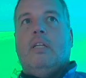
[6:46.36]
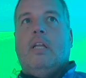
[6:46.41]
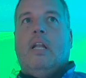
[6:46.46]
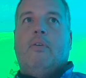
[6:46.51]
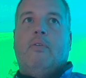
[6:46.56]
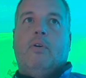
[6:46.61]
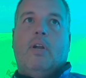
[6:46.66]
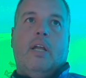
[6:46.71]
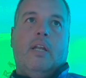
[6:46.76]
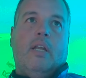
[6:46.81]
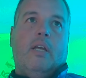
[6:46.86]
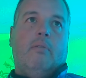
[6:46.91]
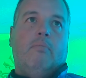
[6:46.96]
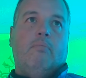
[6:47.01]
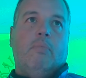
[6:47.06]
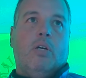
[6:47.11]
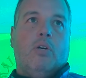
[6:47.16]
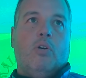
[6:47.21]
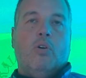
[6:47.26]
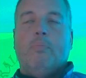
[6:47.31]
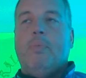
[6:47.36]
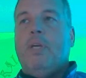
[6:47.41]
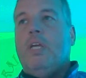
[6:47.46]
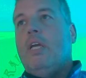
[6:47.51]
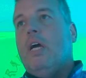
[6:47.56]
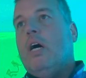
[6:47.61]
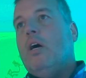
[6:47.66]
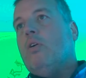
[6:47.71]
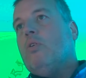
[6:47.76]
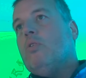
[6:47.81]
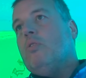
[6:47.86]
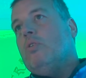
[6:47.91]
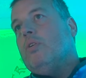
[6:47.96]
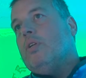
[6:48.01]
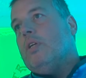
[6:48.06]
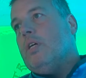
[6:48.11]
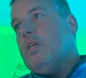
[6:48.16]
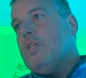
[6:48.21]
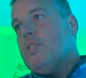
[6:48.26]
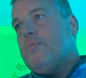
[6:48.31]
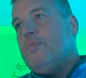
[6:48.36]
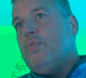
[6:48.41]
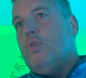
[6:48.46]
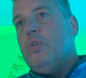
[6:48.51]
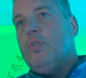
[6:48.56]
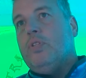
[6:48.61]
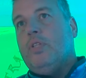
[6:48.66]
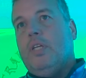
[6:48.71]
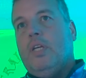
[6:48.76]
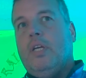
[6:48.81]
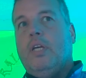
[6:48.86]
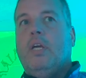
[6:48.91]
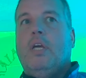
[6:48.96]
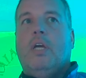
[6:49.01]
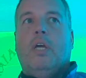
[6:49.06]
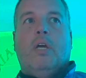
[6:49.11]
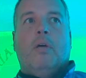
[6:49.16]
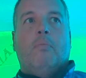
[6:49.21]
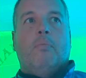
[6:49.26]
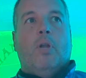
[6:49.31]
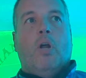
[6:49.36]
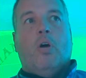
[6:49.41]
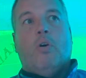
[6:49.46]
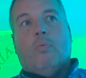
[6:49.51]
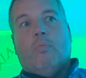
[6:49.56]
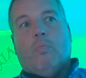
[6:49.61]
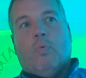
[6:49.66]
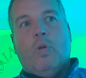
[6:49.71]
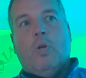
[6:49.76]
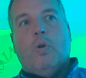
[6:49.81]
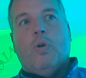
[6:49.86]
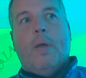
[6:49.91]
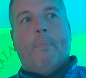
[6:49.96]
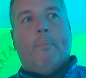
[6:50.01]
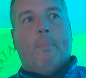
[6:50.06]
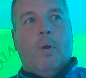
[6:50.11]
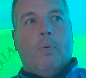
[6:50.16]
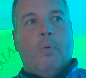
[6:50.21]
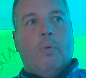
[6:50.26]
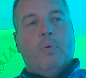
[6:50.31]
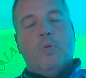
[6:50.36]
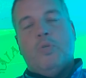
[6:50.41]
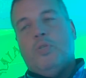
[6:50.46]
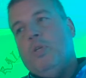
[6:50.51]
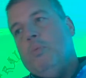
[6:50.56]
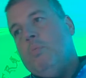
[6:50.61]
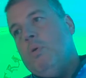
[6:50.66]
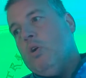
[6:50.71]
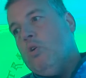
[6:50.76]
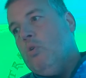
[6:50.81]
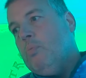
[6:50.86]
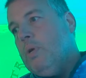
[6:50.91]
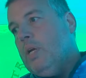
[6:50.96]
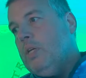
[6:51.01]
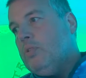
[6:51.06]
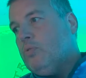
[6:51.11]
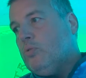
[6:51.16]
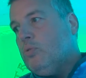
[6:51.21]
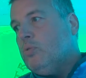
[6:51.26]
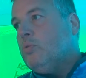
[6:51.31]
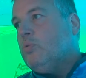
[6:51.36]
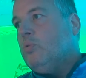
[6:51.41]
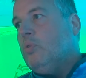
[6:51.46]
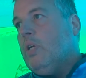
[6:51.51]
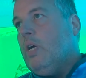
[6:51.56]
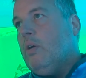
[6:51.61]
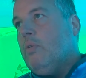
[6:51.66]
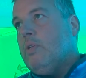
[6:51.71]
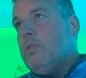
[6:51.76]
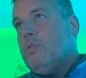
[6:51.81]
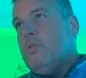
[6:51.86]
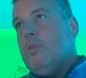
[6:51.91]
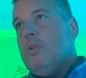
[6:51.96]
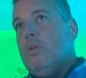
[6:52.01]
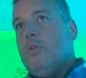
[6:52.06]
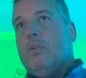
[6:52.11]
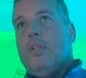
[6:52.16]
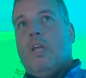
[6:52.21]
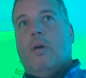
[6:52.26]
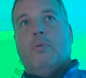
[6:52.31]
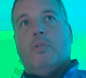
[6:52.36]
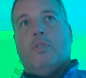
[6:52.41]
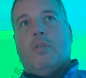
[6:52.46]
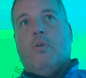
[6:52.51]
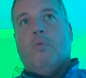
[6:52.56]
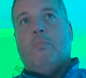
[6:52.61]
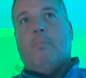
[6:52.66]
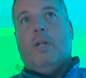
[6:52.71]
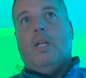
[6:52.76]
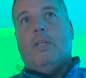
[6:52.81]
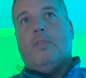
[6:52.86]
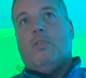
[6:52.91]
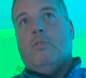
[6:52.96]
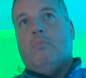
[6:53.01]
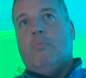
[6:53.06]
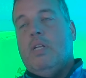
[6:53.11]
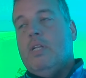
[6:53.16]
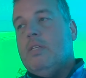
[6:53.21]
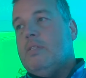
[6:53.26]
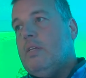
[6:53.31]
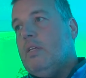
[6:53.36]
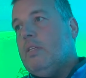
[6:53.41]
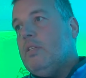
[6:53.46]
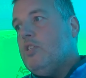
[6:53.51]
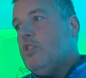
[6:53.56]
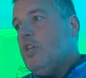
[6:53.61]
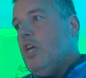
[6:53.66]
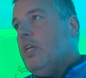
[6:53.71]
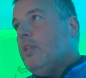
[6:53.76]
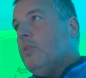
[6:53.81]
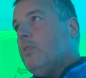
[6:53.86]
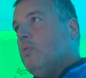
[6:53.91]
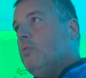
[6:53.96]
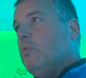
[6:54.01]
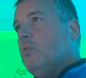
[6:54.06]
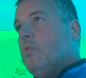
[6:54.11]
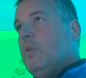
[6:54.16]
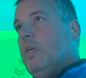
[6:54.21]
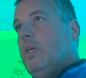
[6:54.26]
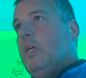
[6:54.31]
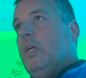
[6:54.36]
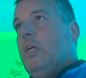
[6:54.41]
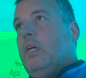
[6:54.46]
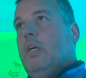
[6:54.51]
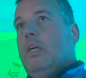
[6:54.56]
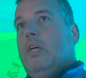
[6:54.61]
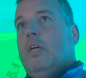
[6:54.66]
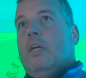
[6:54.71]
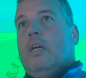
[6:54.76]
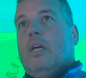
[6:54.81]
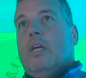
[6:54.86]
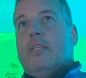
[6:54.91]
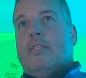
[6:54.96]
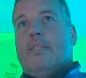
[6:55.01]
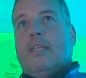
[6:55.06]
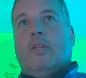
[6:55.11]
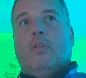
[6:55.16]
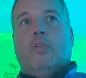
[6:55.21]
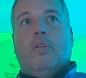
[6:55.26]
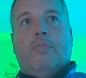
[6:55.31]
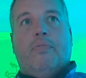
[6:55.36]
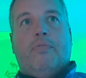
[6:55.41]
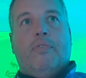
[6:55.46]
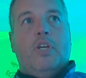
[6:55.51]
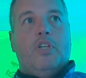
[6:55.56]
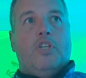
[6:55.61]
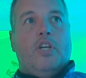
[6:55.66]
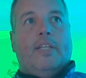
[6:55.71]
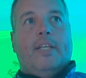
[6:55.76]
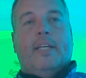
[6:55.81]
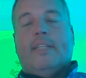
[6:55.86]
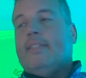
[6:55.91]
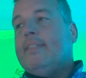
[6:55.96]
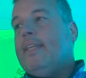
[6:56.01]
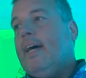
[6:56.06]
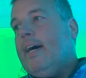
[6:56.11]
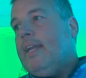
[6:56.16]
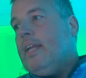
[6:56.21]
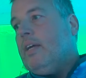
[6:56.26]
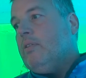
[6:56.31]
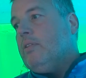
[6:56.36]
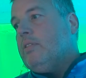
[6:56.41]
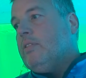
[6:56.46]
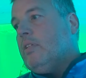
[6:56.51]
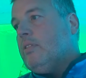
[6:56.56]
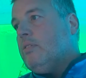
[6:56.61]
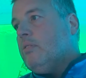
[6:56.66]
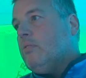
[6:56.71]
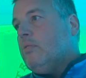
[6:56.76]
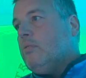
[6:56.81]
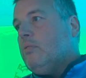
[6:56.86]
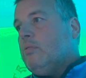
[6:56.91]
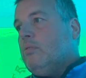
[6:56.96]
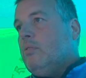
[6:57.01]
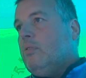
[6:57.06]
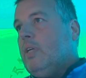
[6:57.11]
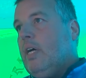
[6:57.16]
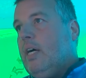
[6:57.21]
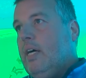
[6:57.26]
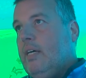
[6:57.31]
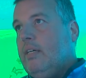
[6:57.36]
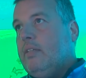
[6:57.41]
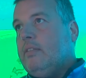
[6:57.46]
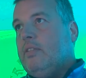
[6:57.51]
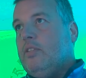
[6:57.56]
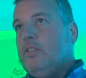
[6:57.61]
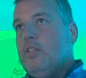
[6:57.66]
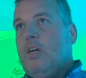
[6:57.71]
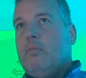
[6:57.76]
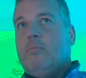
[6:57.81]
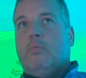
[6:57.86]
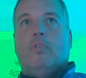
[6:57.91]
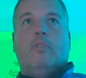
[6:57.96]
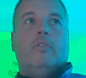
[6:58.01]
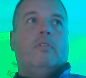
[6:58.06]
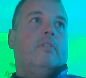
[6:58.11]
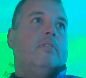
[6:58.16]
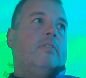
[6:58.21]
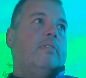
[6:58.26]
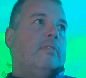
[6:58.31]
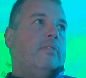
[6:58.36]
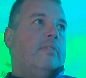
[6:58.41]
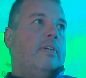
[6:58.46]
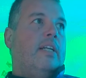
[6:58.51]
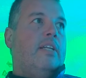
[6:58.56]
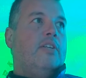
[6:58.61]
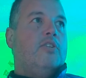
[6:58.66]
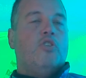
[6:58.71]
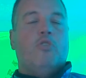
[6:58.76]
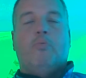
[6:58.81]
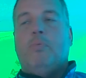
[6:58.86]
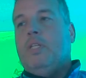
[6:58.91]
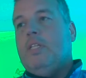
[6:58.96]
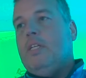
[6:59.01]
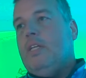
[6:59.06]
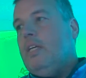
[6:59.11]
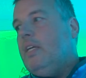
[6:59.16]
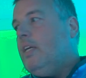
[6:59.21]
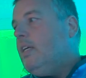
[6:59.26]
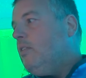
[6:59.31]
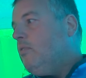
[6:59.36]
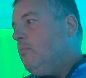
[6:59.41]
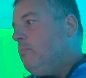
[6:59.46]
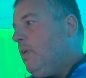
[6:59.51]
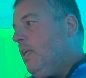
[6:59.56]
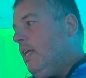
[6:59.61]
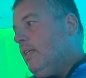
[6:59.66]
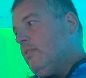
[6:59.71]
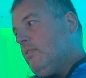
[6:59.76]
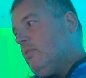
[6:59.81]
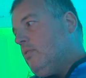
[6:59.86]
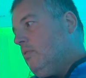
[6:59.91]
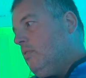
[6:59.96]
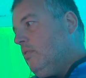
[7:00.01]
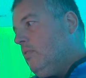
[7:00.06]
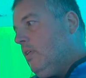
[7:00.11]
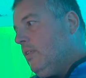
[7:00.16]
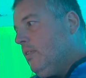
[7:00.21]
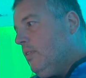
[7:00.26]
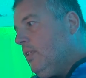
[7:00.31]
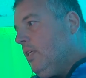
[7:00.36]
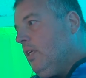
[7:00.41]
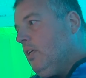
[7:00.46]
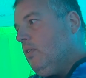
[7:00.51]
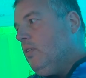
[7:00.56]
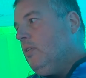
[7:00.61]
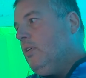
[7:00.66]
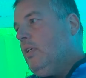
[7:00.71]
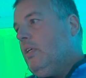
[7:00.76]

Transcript: di lavorare in bicromia o con sfondi, però qui non è proprio possibile come struttura, questo ricordiamo siamo in Palazzo del 1700, dunque è stato difficile adattare questa struttura diciamo, alle geometrie di un palazzo antico.